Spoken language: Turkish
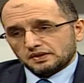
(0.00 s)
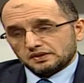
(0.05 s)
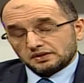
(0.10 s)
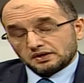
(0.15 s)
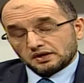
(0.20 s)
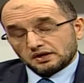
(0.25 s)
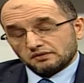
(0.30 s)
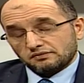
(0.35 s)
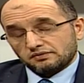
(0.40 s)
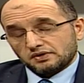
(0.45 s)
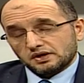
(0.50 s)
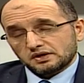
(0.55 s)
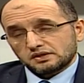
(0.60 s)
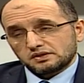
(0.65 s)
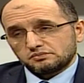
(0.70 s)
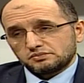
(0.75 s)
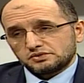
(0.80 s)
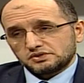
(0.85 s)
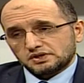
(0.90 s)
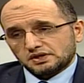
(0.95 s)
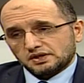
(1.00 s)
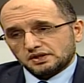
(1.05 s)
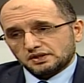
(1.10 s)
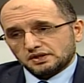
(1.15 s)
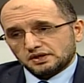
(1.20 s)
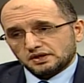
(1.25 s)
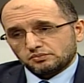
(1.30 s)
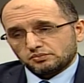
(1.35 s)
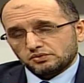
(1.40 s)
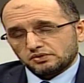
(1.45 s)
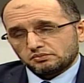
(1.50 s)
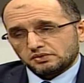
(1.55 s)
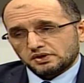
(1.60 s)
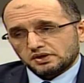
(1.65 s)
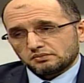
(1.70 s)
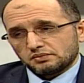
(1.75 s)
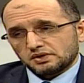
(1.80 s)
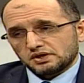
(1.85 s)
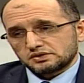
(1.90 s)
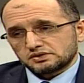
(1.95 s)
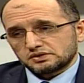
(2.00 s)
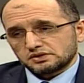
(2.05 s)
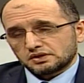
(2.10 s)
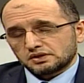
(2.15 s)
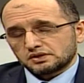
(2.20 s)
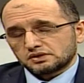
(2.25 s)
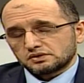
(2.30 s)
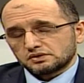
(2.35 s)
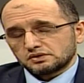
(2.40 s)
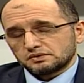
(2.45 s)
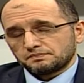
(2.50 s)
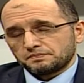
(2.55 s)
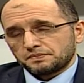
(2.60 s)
Daha farklı bir şekilde yapılmaya başlandı.